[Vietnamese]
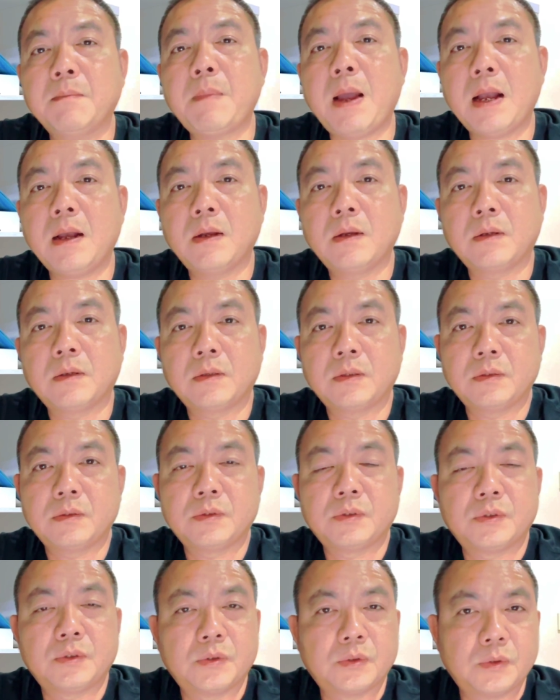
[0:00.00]
mắc
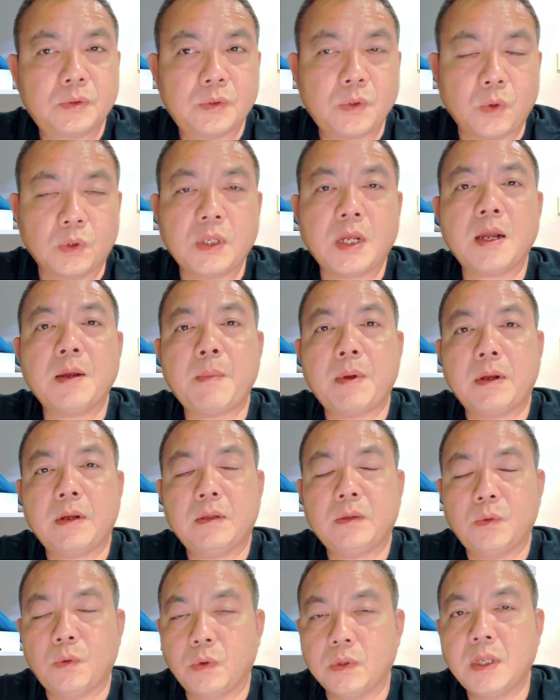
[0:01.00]

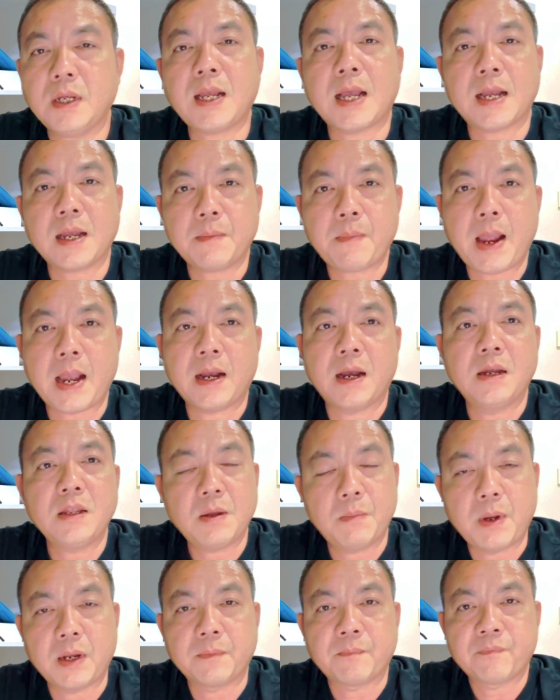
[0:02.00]
của tất cả các bạn gửi
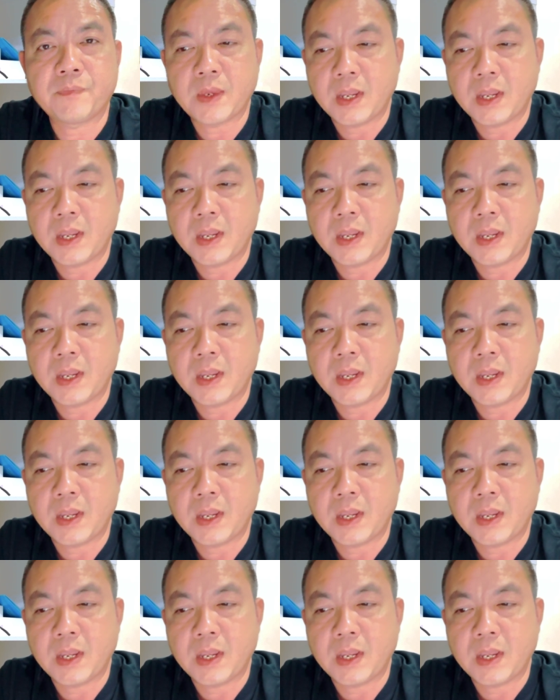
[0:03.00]
cho mình,